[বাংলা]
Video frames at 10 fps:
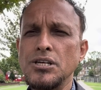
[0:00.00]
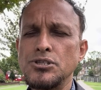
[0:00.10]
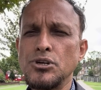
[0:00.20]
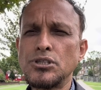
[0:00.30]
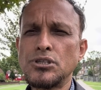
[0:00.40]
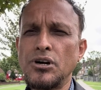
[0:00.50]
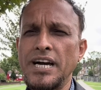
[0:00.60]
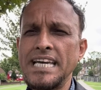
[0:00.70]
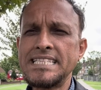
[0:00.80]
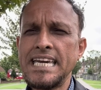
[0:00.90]
যুক্ত
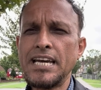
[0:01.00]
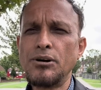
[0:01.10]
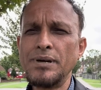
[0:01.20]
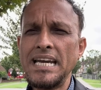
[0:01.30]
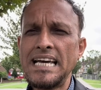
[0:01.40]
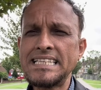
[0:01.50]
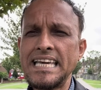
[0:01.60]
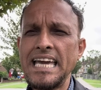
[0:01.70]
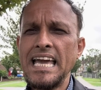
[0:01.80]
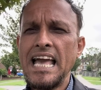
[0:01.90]
হয়েছে কুমিল্লাতে
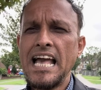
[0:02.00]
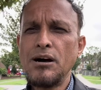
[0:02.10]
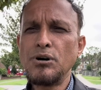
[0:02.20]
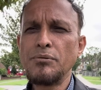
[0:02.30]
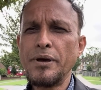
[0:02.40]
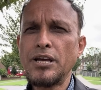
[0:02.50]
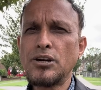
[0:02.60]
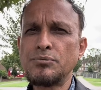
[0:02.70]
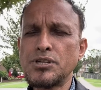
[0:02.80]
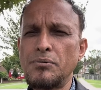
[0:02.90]
এবং
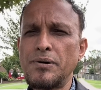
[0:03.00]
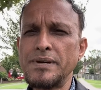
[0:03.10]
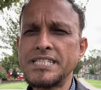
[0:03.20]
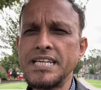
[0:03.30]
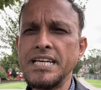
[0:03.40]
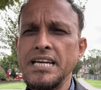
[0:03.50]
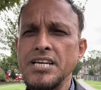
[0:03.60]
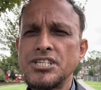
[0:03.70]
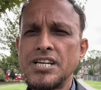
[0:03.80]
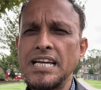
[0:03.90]
বিক্ষোভ সমাবেশটি
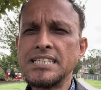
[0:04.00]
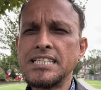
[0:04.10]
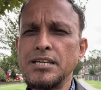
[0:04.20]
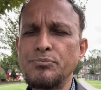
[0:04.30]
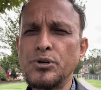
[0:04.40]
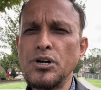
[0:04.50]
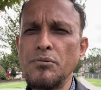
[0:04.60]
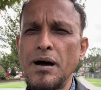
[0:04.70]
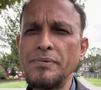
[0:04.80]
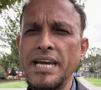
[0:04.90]

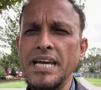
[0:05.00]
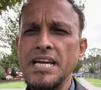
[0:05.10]
শান্তিপূর্ণভাবে